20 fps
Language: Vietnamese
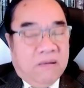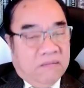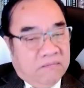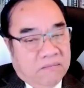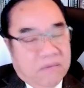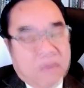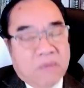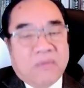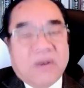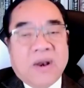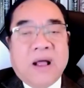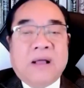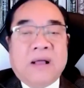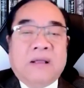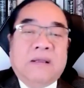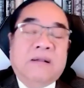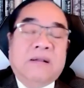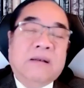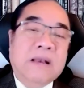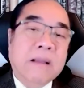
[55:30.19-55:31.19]
mong rằng
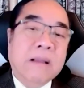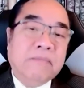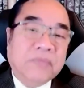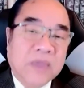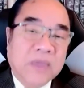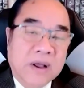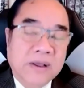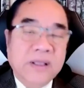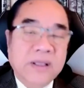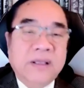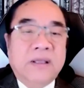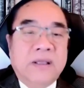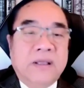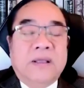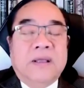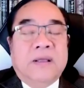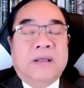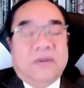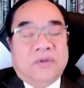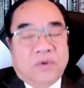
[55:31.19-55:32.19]
năm tới
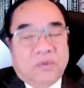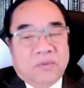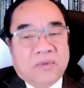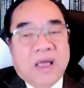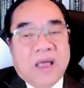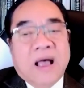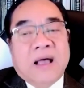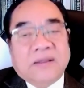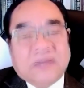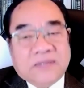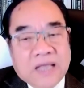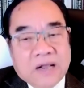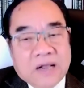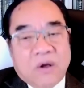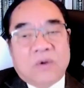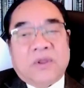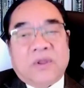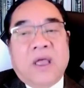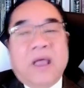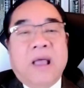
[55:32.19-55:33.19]
chúng ta sẽ
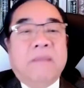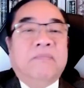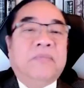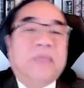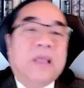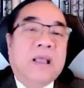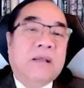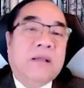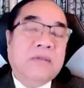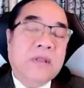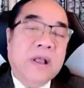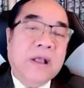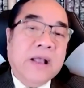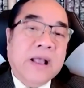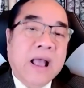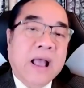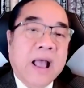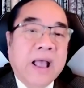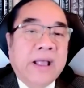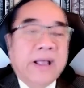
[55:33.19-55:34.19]
có thêm những
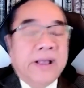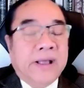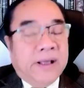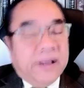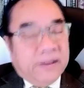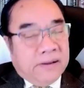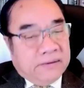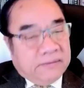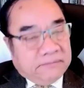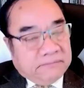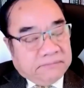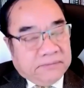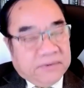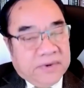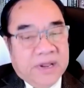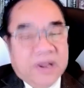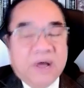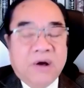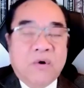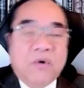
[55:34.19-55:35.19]
cái à,
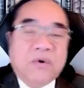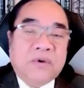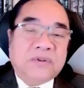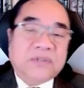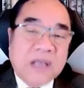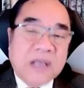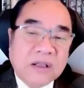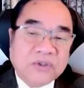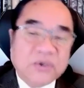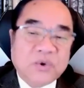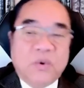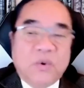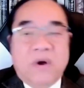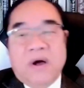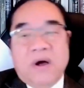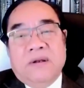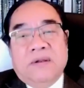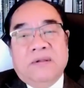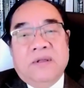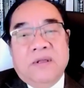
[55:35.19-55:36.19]
điều sáng sủa
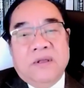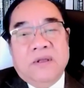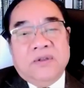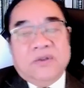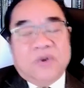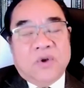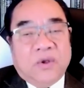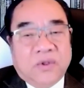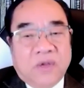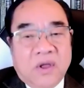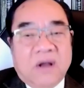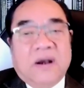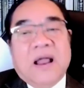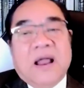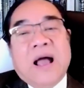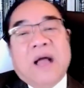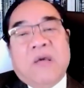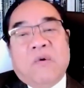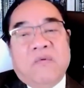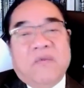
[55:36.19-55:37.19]
hơn cho tương
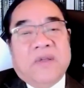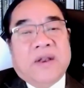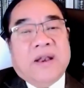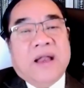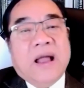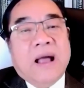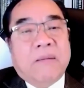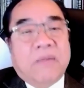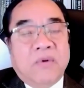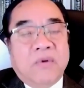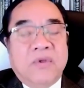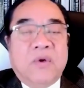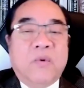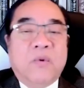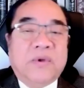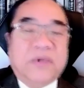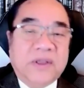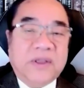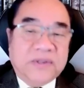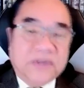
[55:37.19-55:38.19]
lai của Việt Nam cũng như
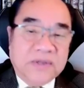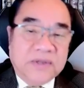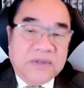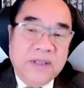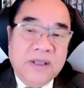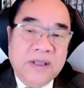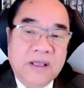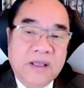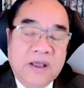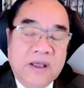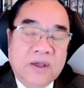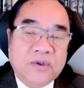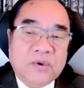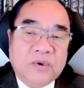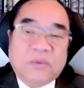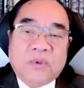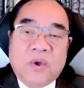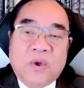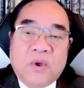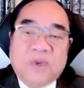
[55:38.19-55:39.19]
của thế giới
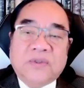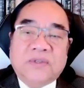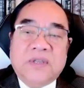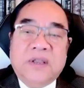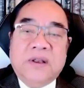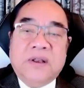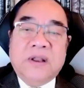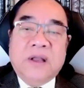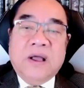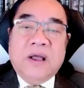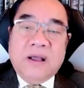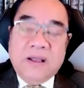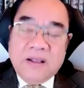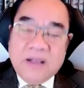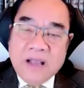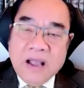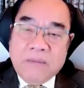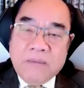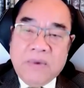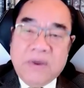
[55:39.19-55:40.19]
Chúng tôi xin à,
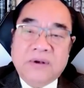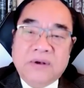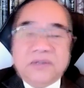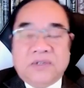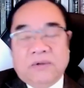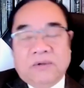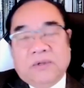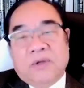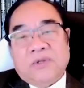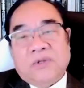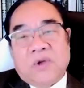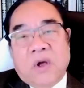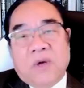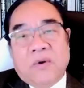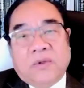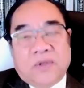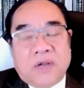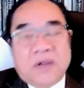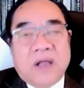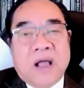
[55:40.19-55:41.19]
cảm ơn sự theo dõi
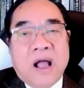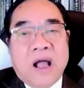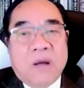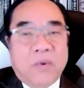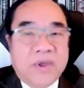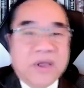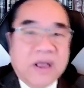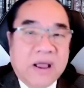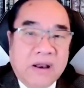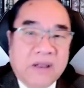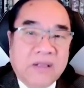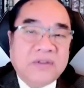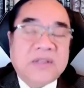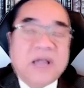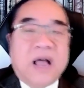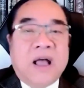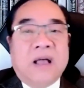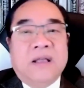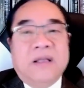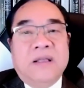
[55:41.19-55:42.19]
của tất cả quý khán thính
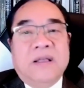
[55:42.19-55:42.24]
giả.